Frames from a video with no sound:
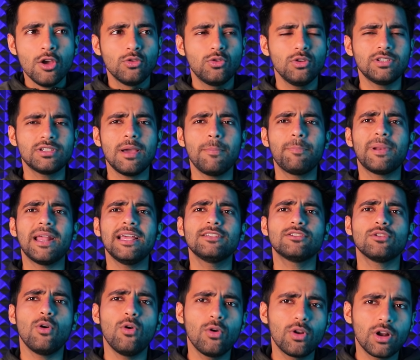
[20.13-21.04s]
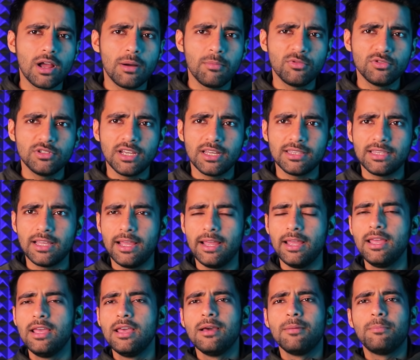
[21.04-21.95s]
तो इसका प्राइस और कम हो जाता
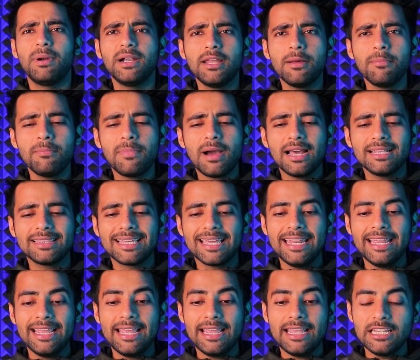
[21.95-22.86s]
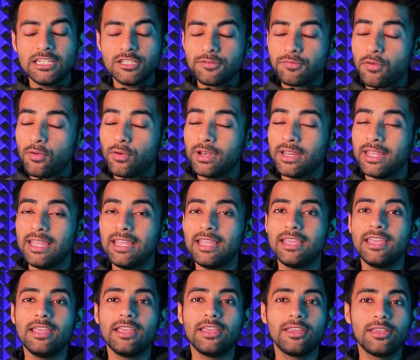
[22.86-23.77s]
है बट हम बात करेंगे इस फ़ोन की
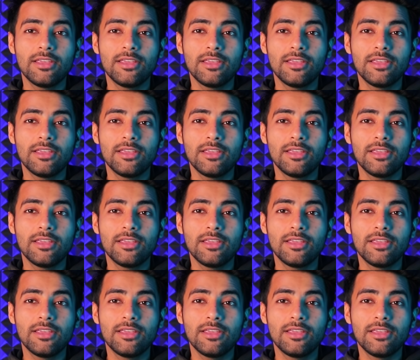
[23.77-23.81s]
कि